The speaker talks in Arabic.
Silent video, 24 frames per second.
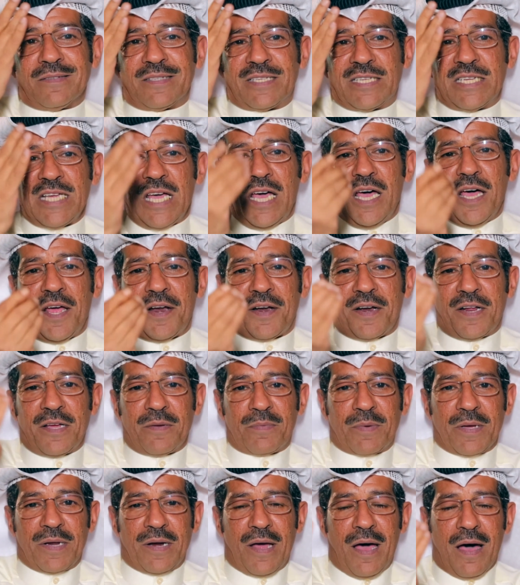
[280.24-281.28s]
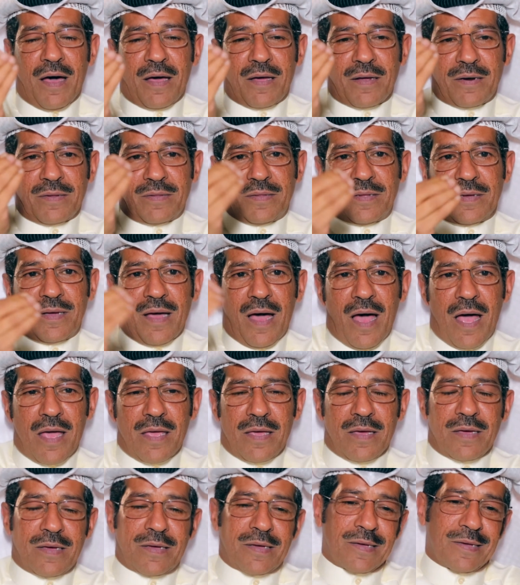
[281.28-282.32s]
تسحرنا يمكن اخر
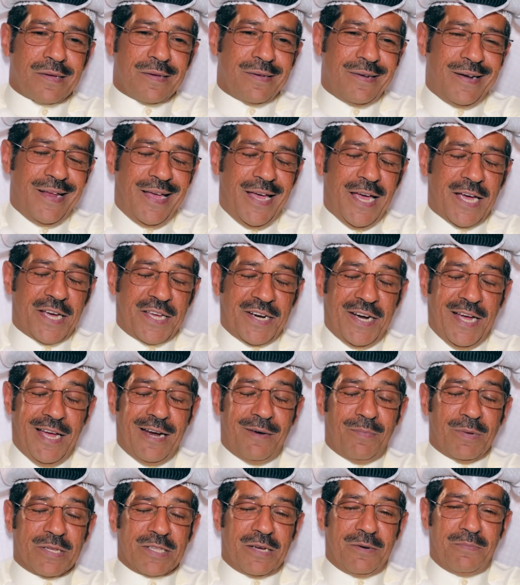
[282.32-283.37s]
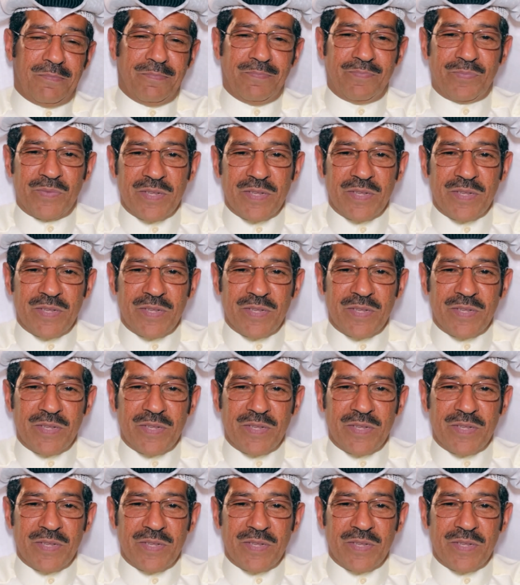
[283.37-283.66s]
الدقائق لحقنا على المطعم